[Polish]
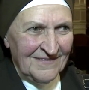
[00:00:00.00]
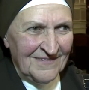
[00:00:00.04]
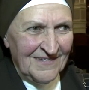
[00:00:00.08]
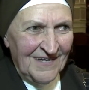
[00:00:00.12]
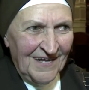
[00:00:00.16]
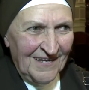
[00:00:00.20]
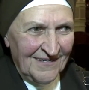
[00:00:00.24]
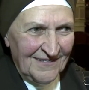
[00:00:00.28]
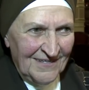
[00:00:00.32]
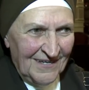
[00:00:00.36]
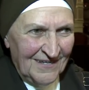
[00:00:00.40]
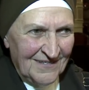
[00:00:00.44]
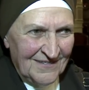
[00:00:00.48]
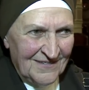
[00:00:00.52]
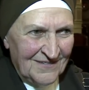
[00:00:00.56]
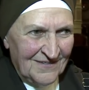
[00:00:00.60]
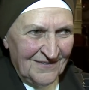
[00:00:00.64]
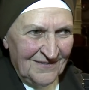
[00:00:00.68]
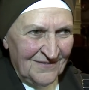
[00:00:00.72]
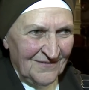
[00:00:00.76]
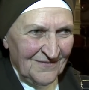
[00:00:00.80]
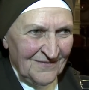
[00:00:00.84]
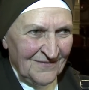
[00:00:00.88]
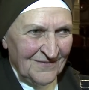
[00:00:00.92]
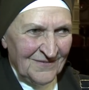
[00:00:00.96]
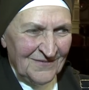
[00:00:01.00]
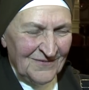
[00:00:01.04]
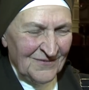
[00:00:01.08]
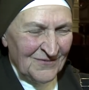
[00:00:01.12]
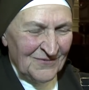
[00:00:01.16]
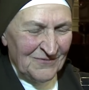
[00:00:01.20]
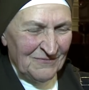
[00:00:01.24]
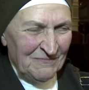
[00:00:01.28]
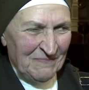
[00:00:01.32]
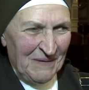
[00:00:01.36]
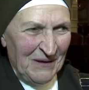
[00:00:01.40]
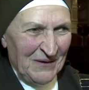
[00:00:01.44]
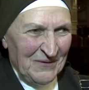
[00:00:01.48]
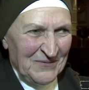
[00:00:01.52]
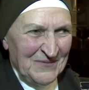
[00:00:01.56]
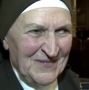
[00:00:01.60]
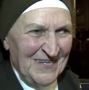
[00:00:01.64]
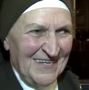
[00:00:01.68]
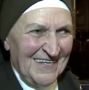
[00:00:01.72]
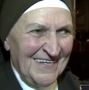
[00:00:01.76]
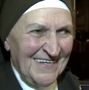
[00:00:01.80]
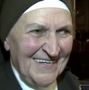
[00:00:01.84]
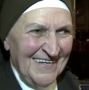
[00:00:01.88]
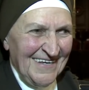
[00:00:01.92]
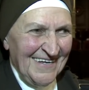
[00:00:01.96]
dla nas y,
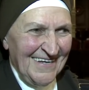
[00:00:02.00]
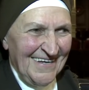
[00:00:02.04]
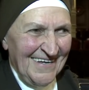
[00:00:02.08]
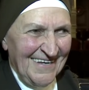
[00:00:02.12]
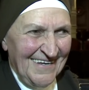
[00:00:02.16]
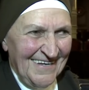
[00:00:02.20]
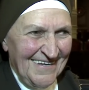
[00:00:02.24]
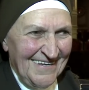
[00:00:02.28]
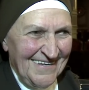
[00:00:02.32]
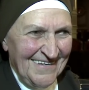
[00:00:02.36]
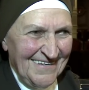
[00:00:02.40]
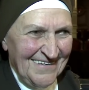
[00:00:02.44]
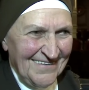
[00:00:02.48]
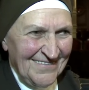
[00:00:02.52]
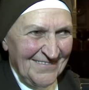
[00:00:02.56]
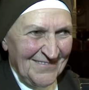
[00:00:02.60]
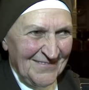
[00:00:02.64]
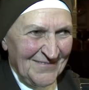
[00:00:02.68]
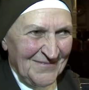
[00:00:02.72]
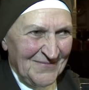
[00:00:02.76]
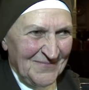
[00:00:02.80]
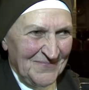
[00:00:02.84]
zupełnie y,